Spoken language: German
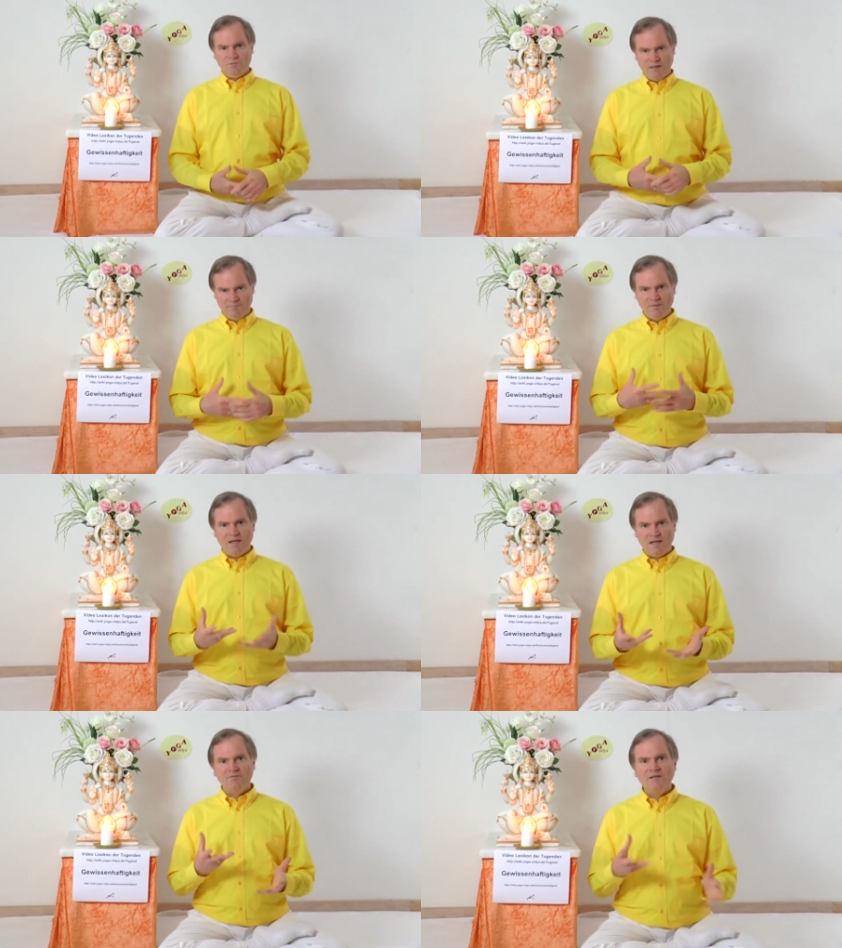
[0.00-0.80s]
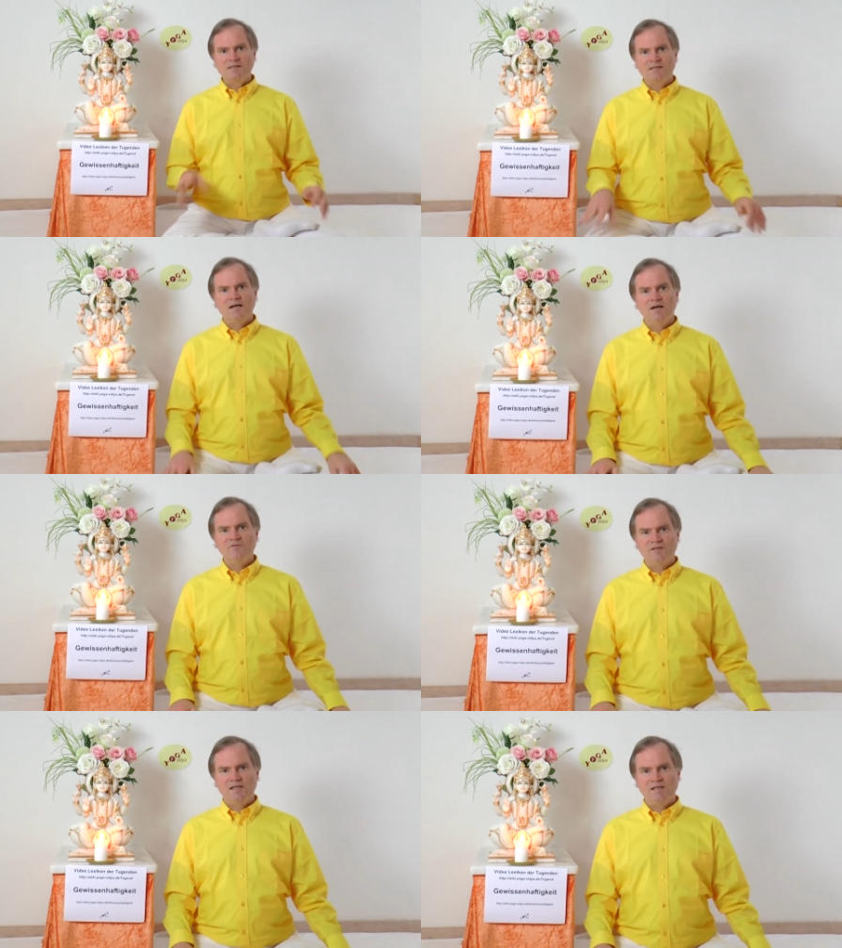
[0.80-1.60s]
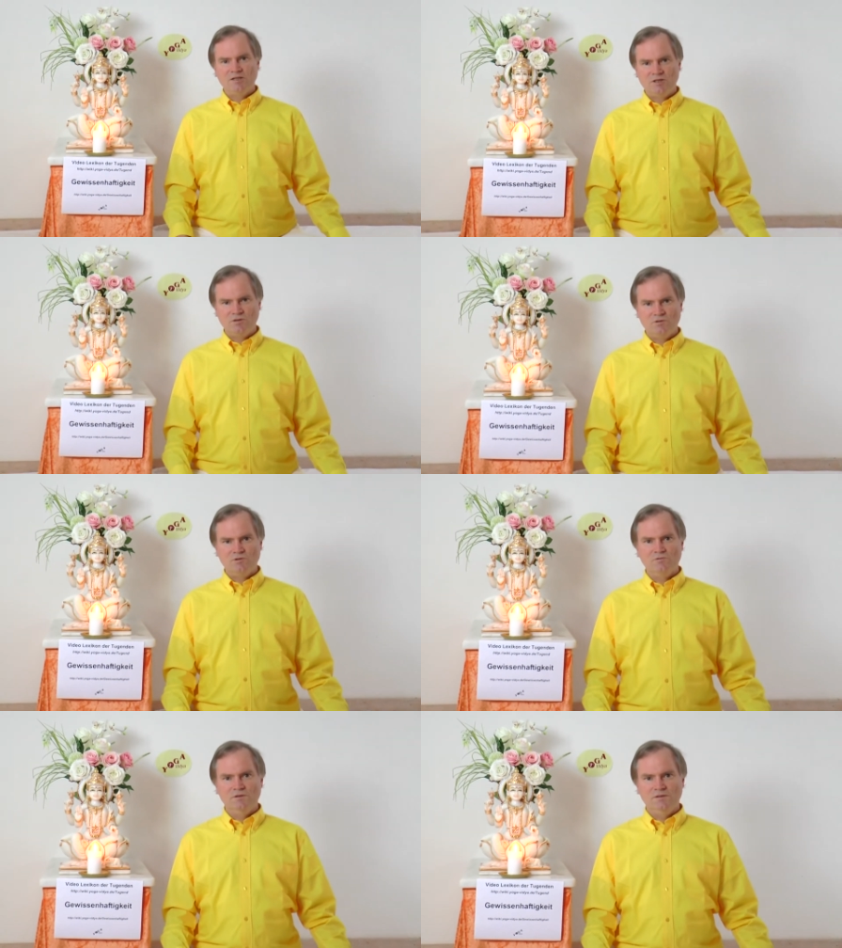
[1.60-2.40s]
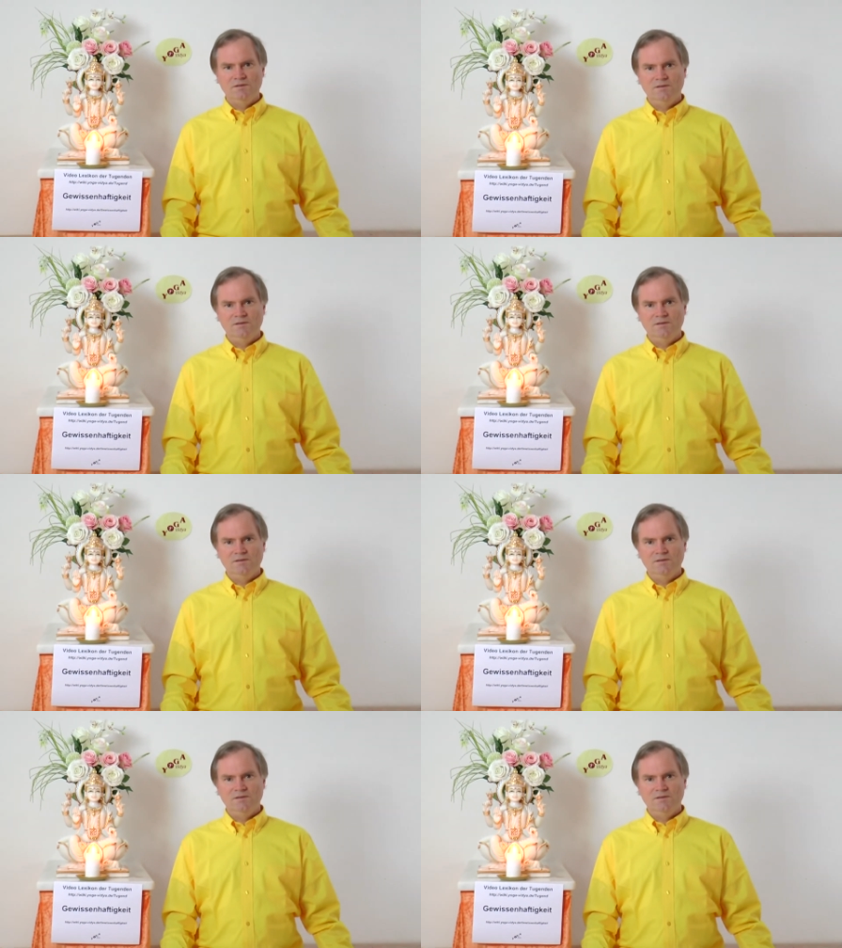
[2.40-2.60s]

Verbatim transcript: eben gewissenhaftig zu tun.